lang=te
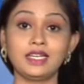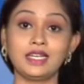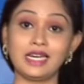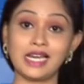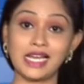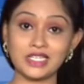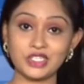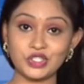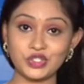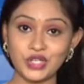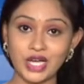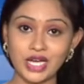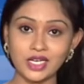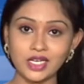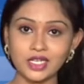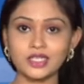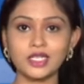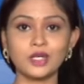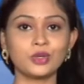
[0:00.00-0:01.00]
ఎలాంటి
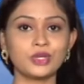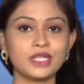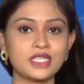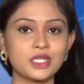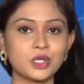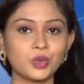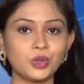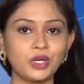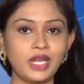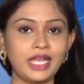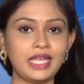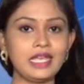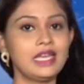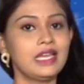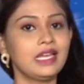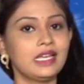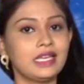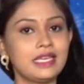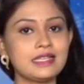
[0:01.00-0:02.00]
జాగ్రత్తలు తీసుకుంటే
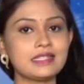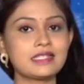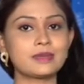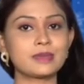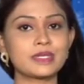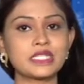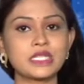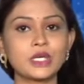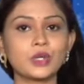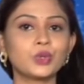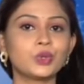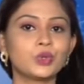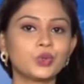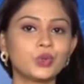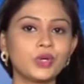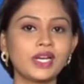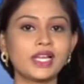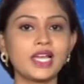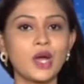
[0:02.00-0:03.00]
ఈ సమస్యకు
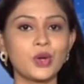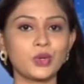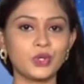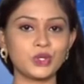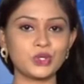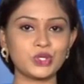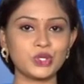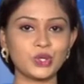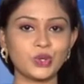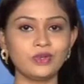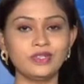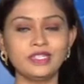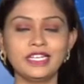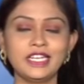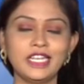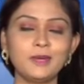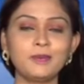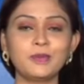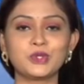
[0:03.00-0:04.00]
దూరంగా ఉండొచ్చో
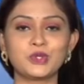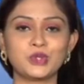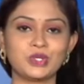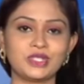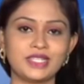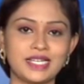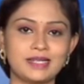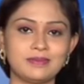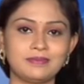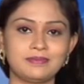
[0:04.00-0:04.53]
ఇప్పుడు చూద్దాం